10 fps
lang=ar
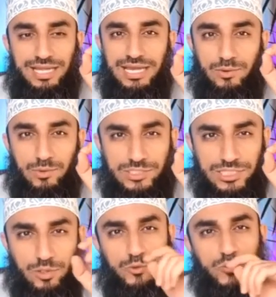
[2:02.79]
على
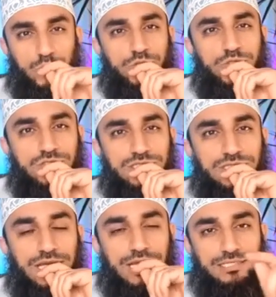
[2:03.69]
وجه الخصوص
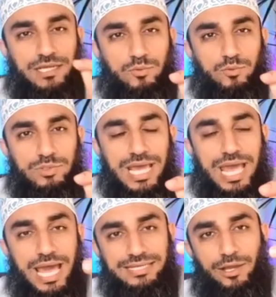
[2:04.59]
نقول
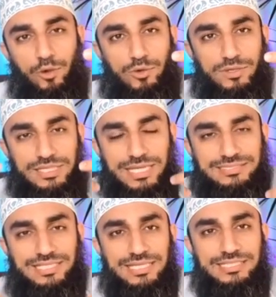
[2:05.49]
أن
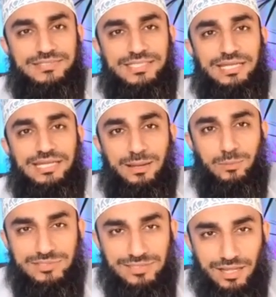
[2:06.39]
حرية الإنسان
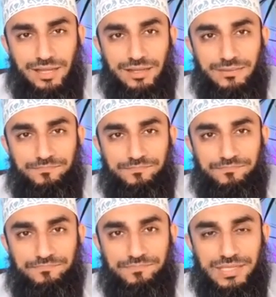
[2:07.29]
المطلقة
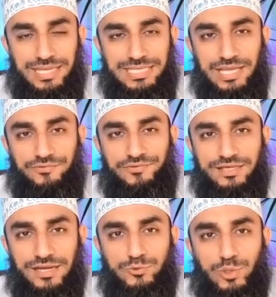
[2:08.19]
هي
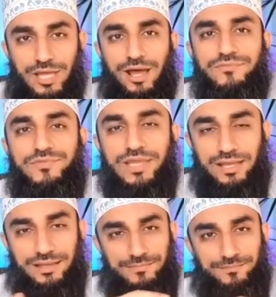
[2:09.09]
فكرة
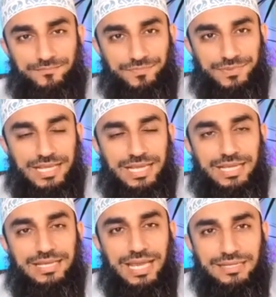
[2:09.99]
خاطئة
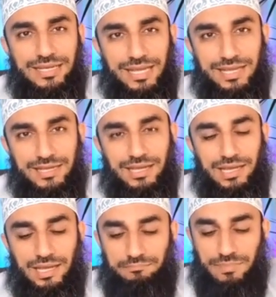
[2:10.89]
لأنها
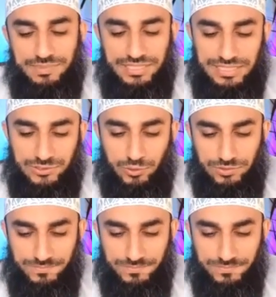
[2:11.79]
مبنية